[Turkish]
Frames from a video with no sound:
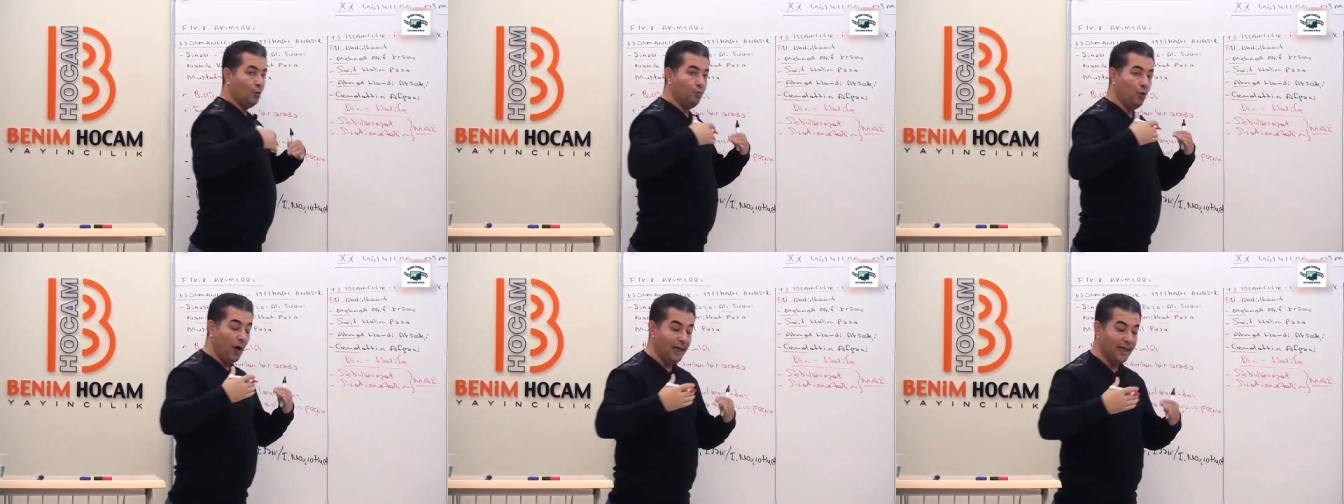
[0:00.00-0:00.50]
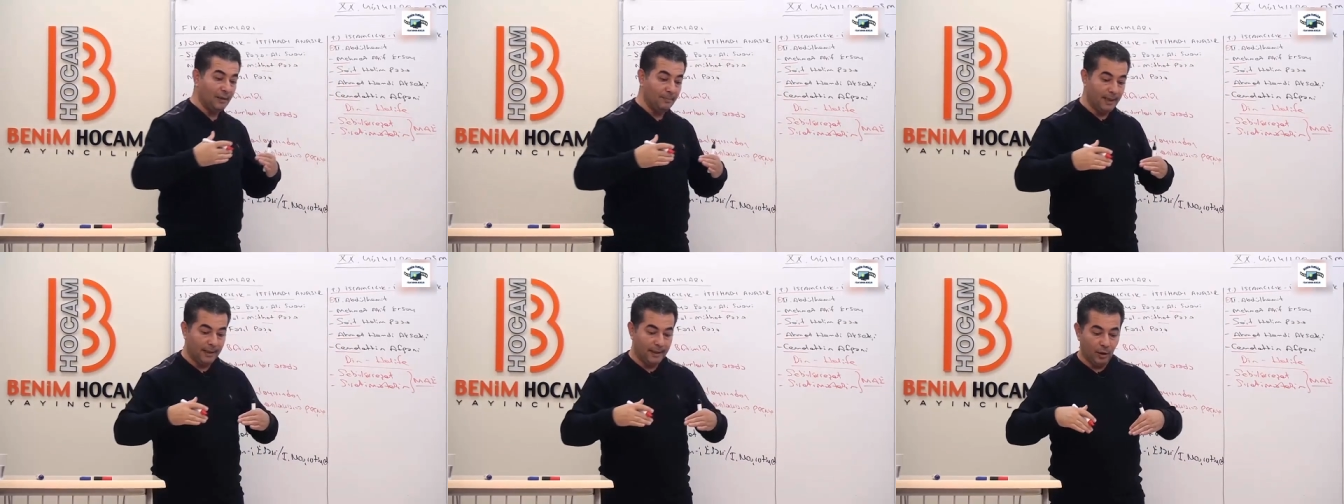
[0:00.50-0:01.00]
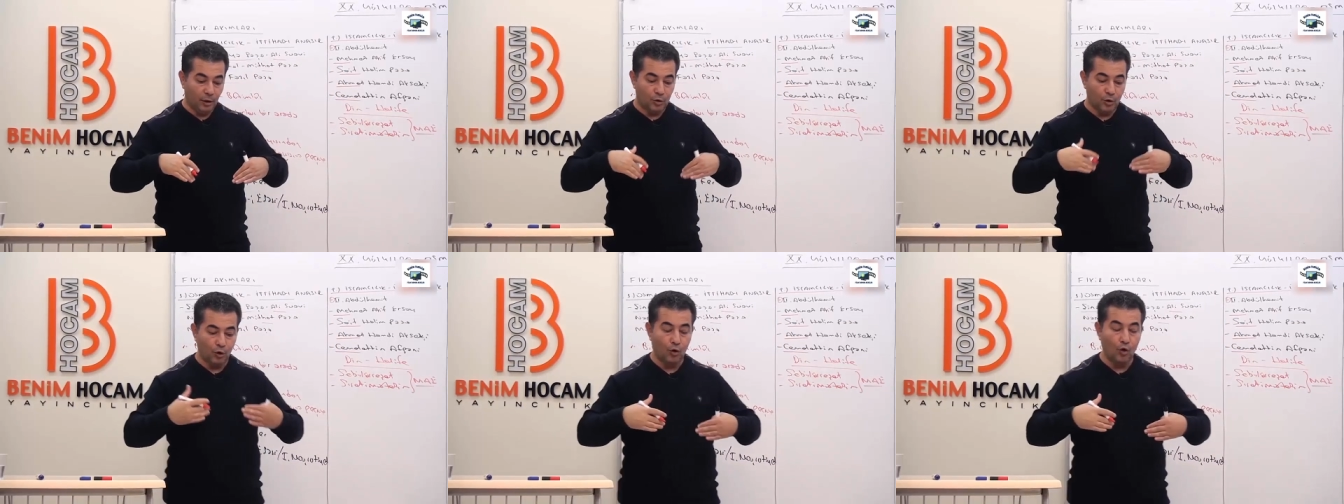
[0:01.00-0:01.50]
Bu akımı
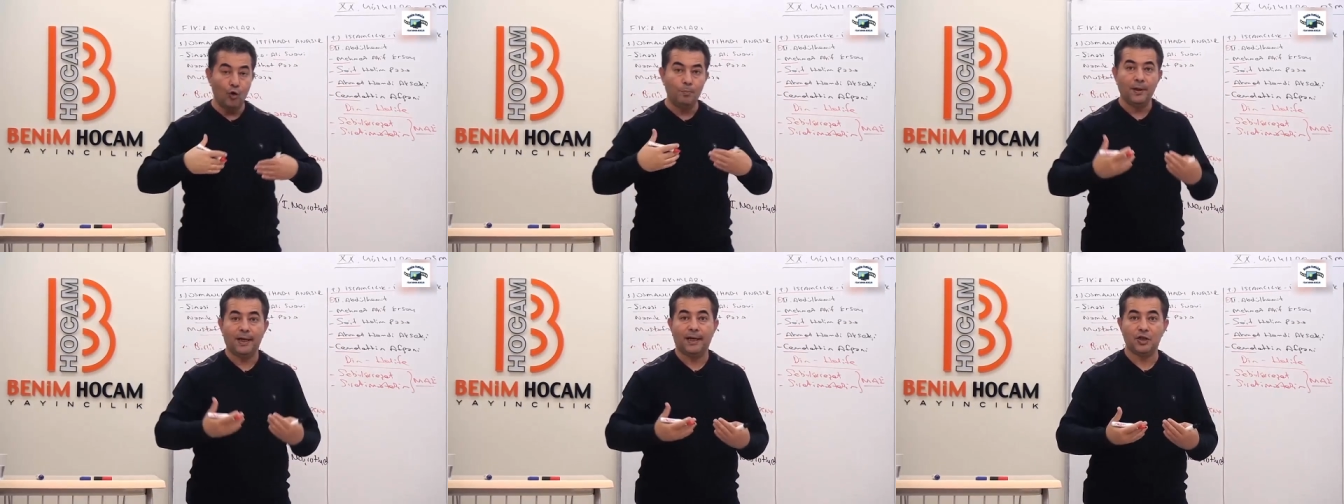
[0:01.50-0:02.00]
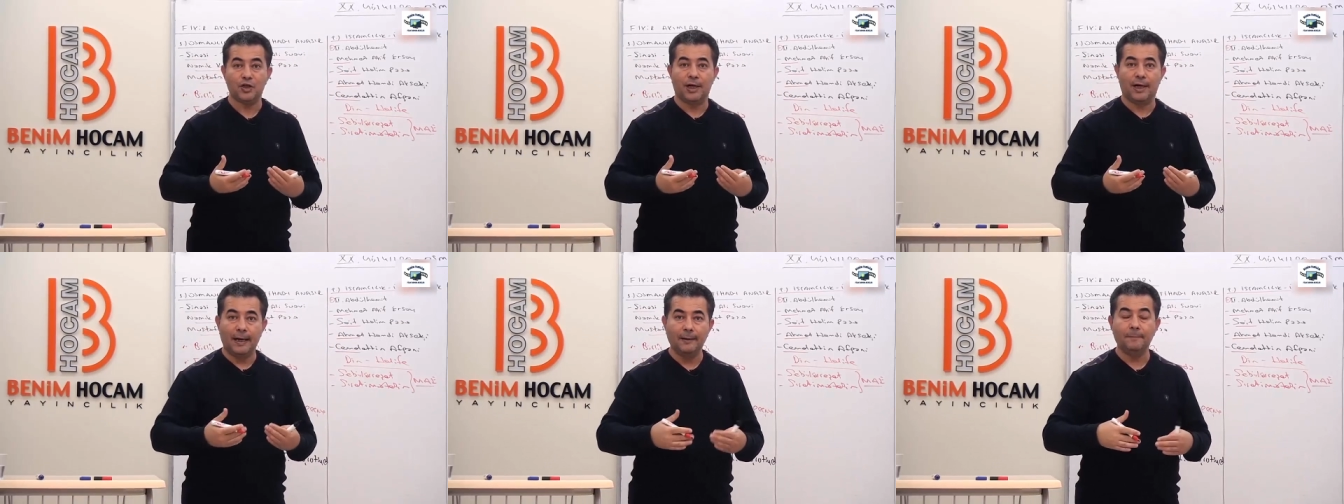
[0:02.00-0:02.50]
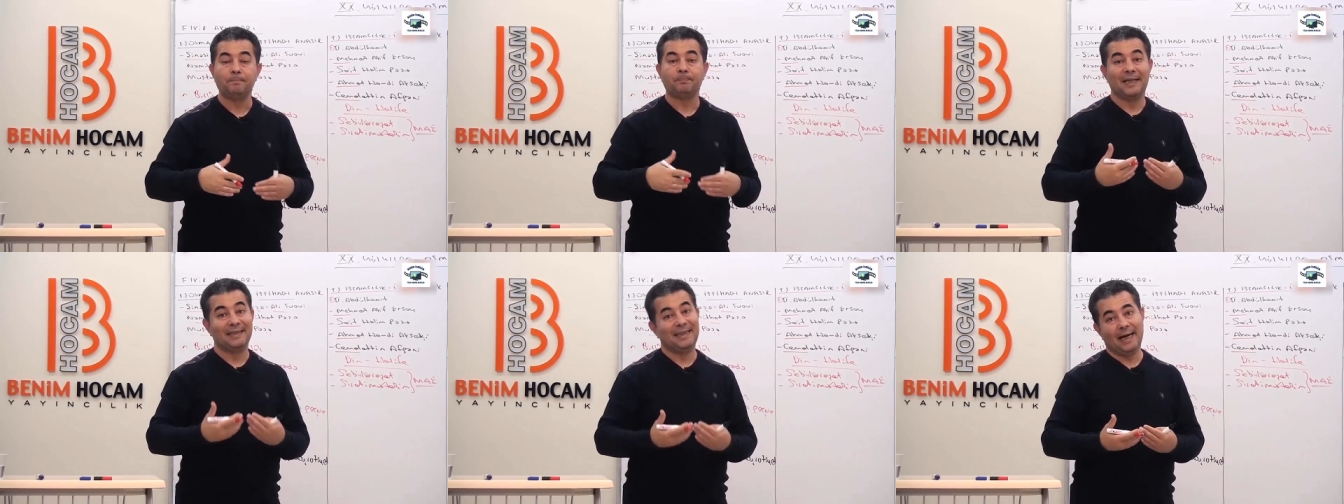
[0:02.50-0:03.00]
çok ön plana çıkaran
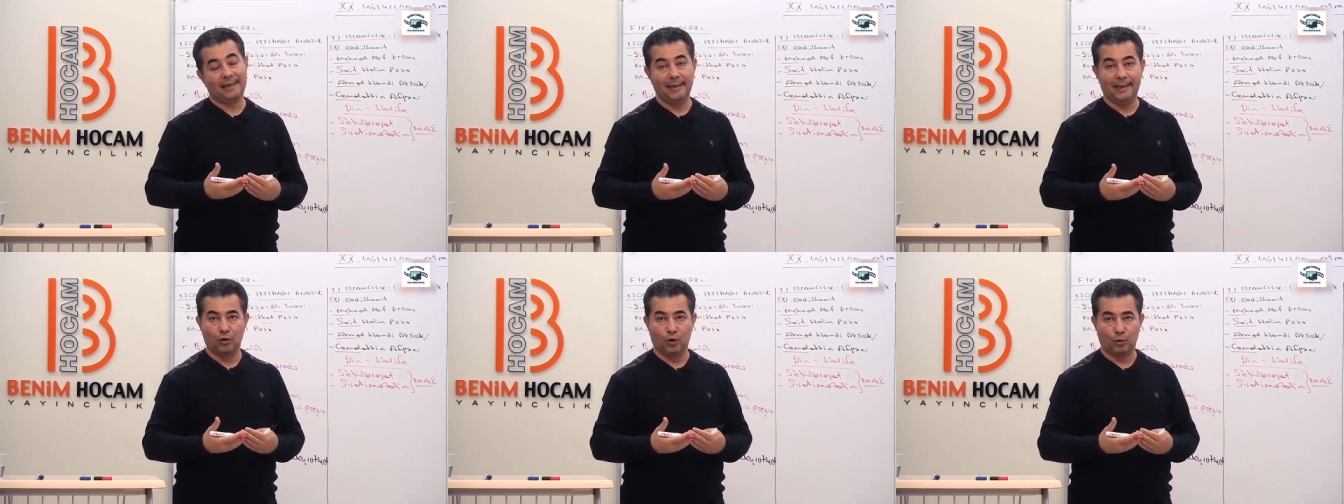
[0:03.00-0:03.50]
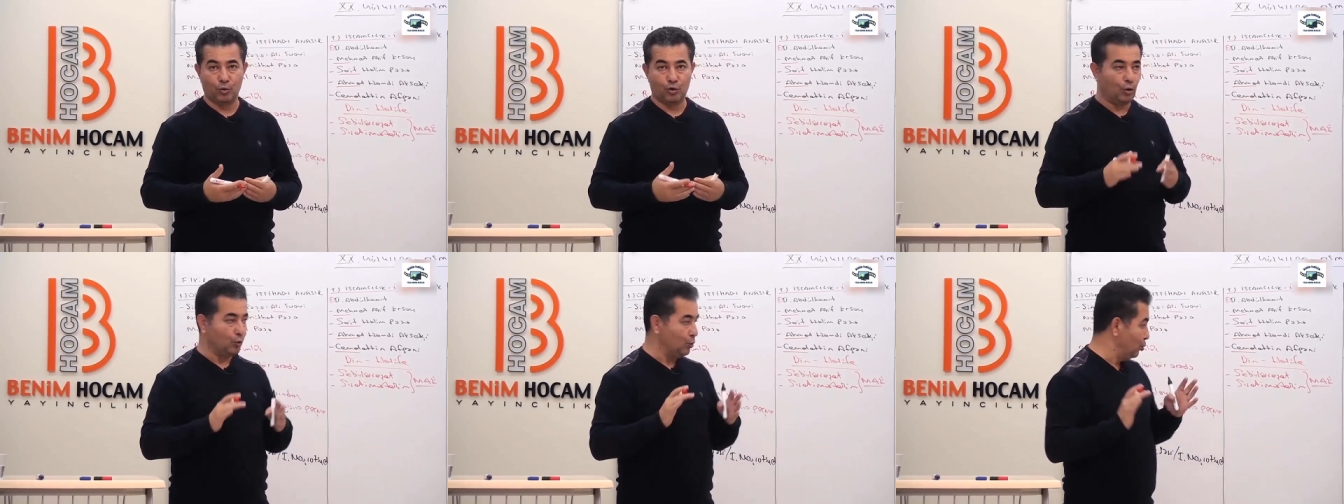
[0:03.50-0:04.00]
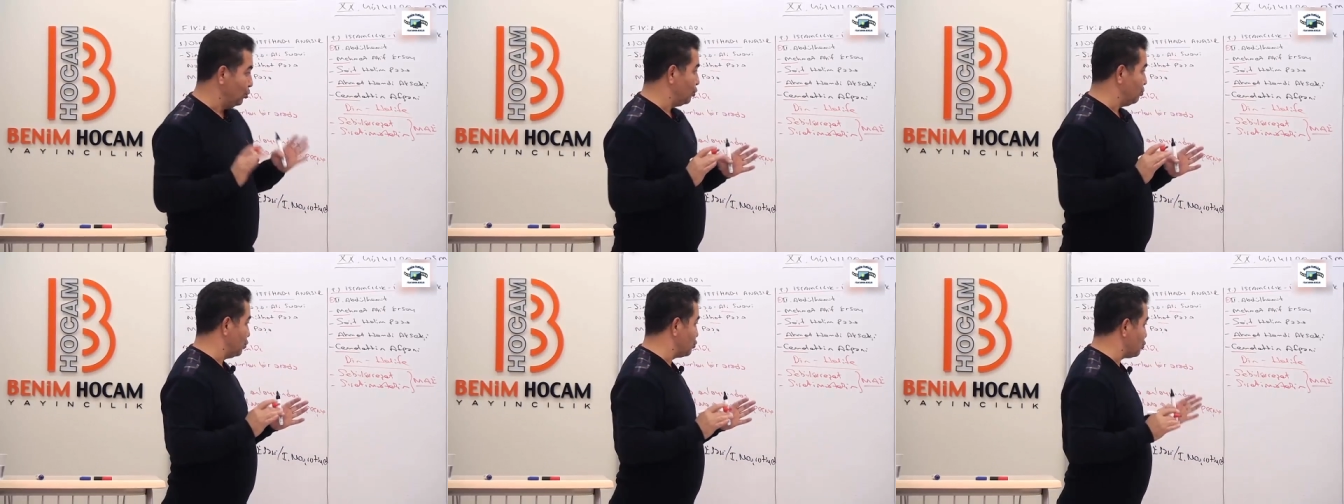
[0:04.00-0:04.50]
dergiler olmuş oldu.
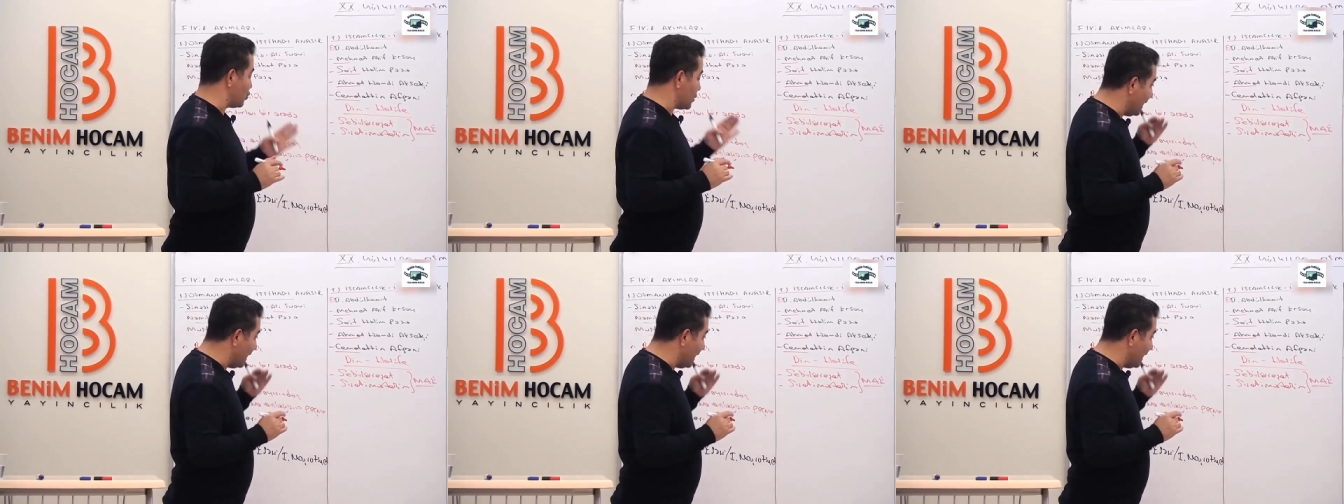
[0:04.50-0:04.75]
Unutmuyorsunuz.